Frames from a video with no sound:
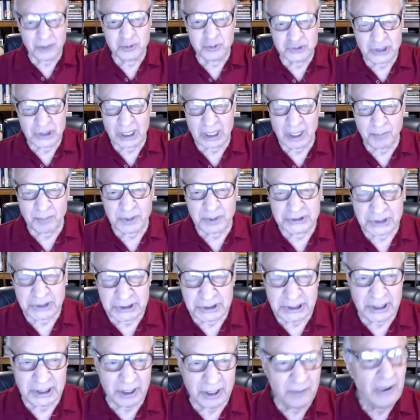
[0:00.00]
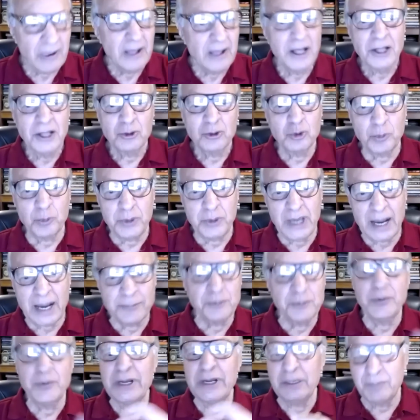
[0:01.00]
सारा बजट देना तो भी आप
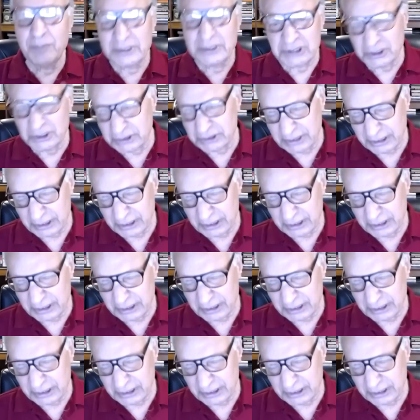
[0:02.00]
हमारी मदद कर